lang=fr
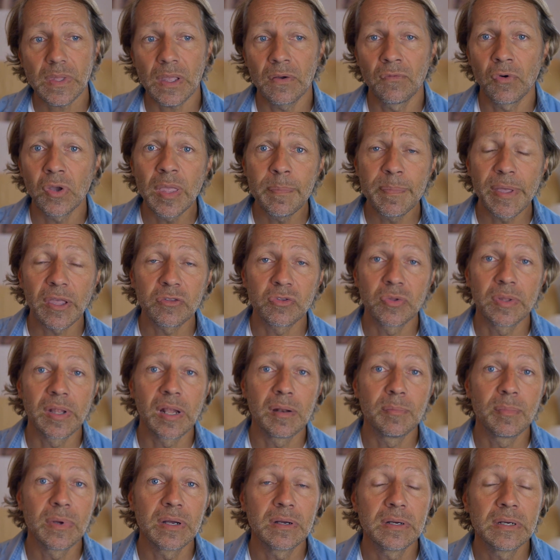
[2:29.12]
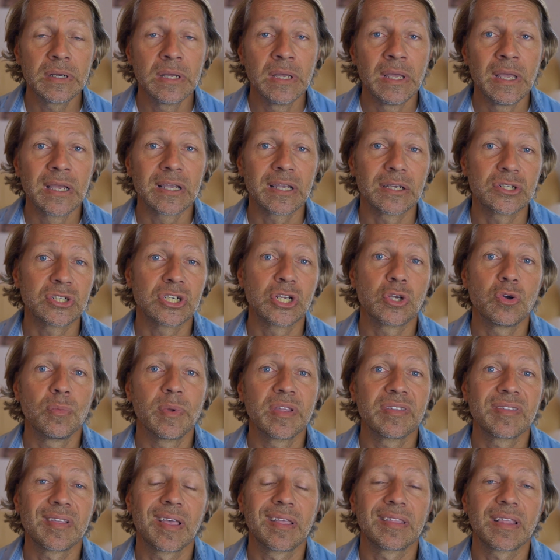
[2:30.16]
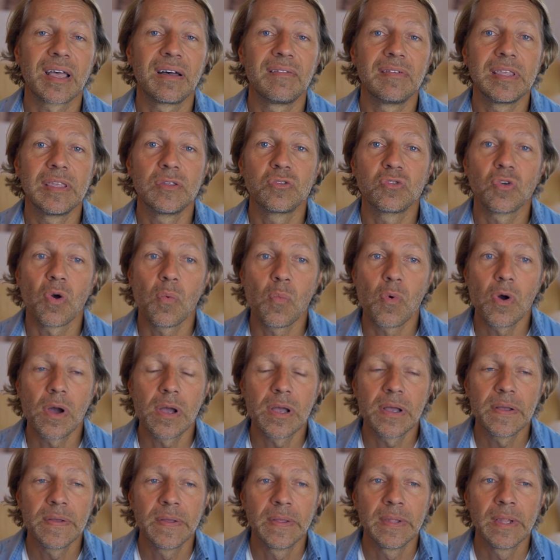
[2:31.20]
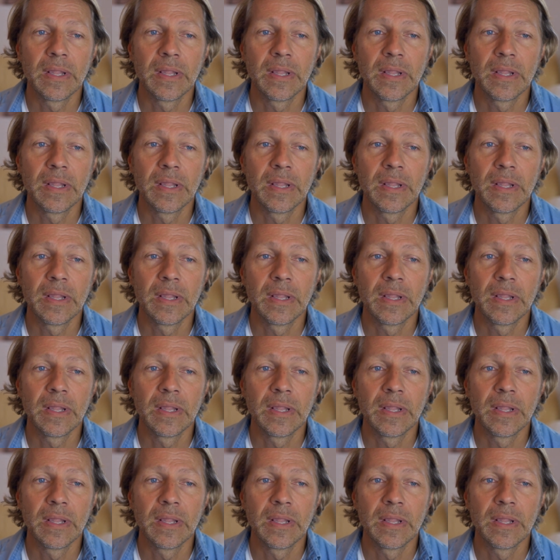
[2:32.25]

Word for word: Vous voyez, personnellement, quand j'ai commencé à travailler sur moi,